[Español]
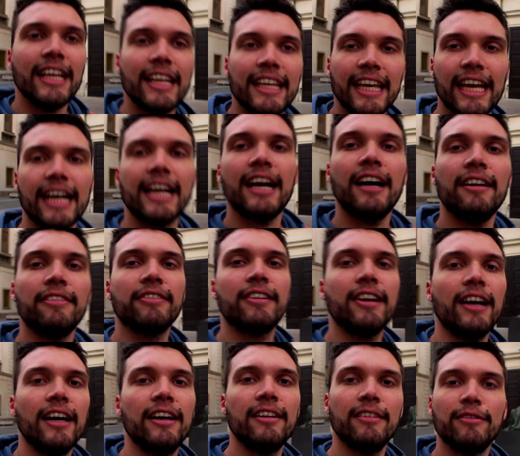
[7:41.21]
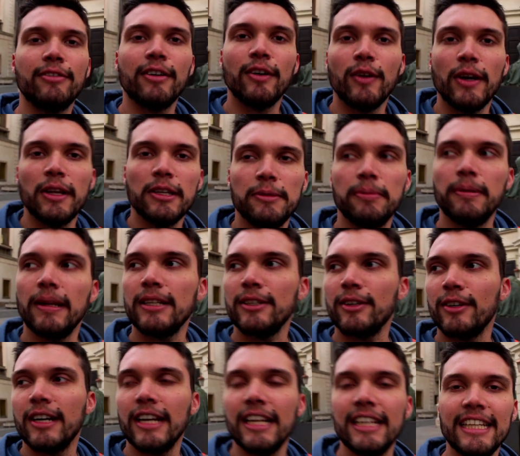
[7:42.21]
que Kafka fue una
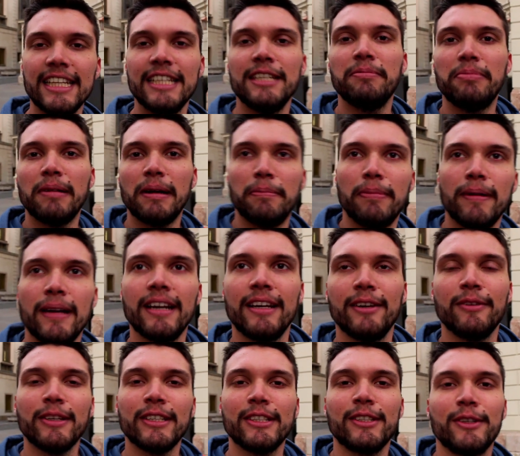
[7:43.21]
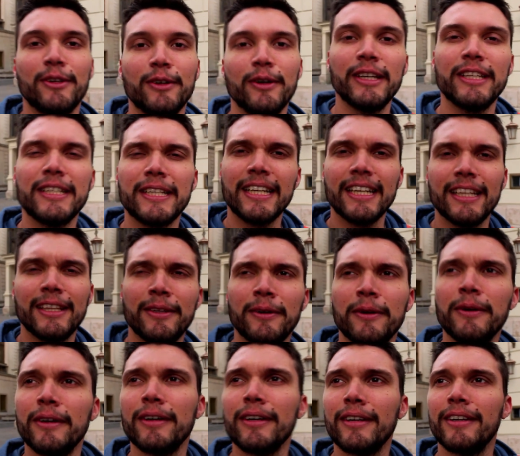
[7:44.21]
inspiración grandísima para nuestro
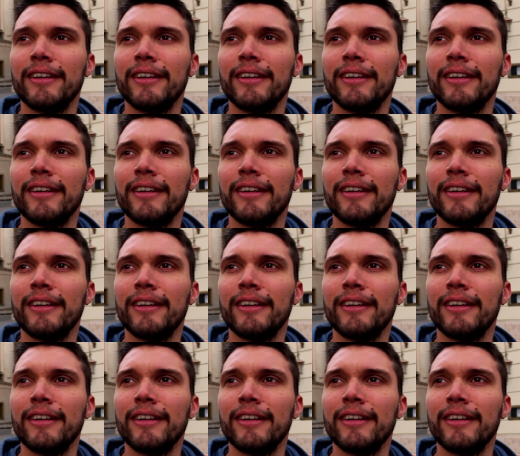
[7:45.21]
escritor